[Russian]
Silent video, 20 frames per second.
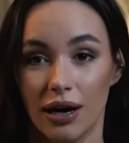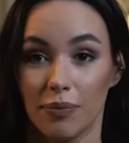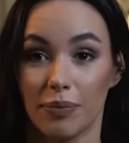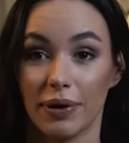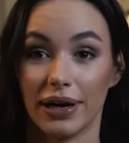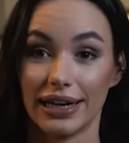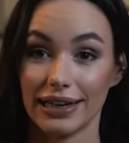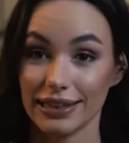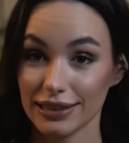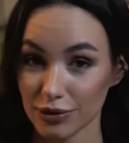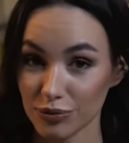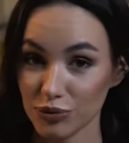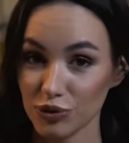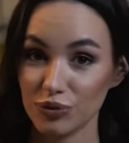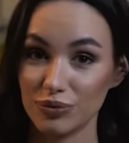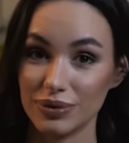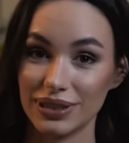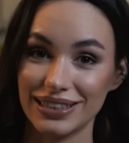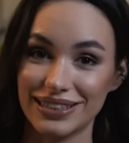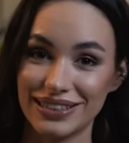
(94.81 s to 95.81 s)
Поэтому
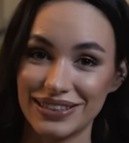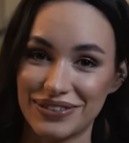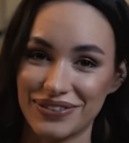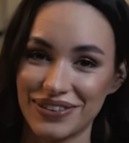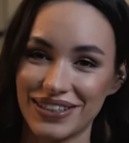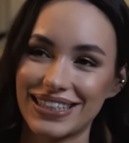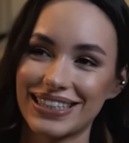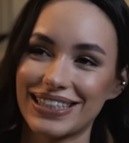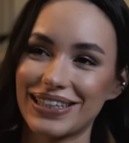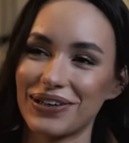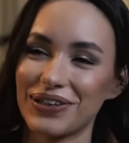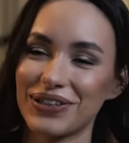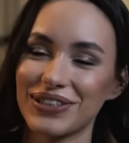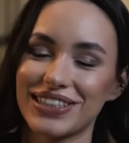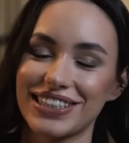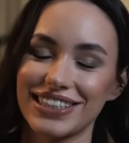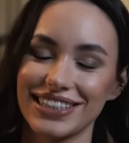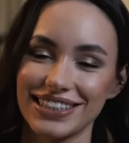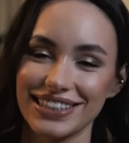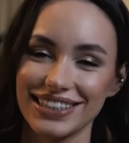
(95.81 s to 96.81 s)
мне действительно
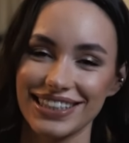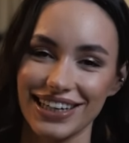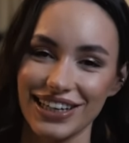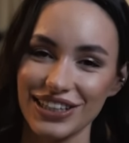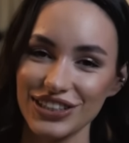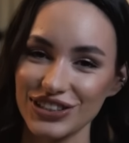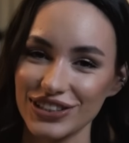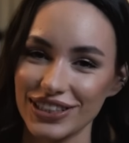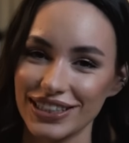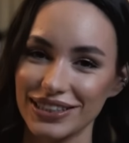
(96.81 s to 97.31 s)
очень страшно.